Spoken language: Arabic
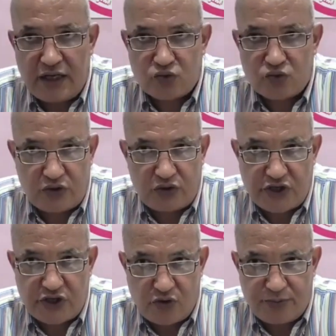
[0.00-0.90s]
لاحظتوا
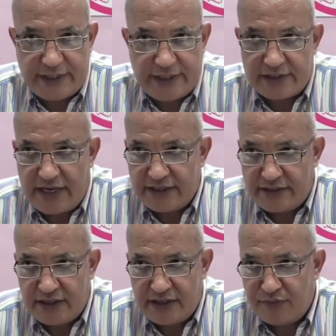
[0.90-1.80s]
التجاوب ديال
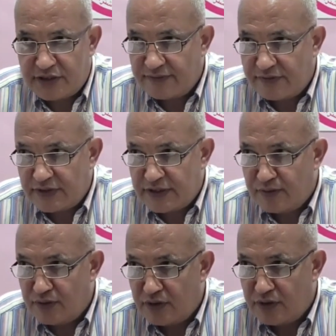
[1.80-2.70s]
الاتحاديين بصفه
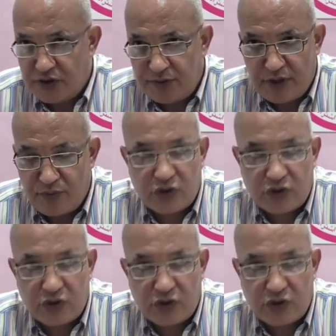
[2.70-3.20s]
شبه